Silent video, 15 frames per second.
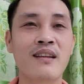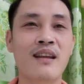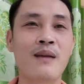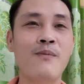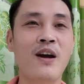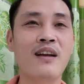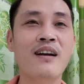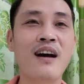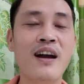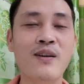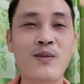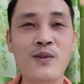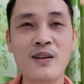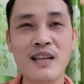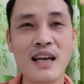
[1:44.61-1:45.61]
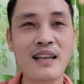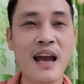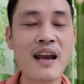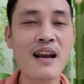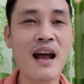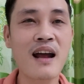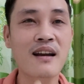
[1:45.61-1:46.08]
Thì mọi người cũng có thể
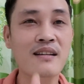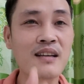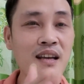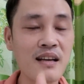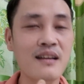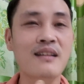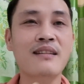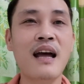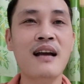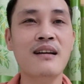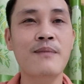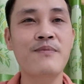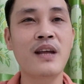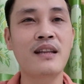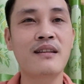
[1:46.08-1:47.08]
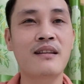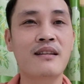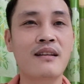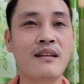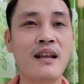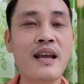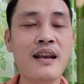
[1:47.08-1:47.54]
thấy rằng riêng lực tàng cập nhật
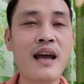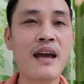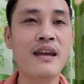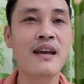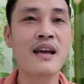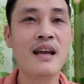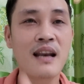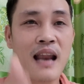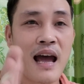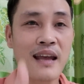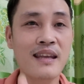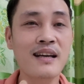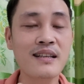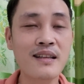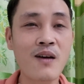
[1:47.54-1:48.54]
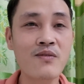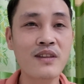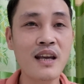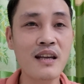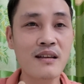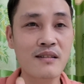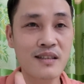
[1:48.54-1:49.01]
lên đây là những thông
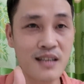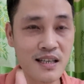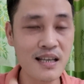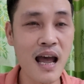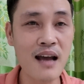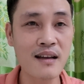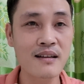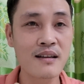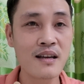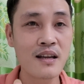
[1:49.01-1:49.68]
tin chính xác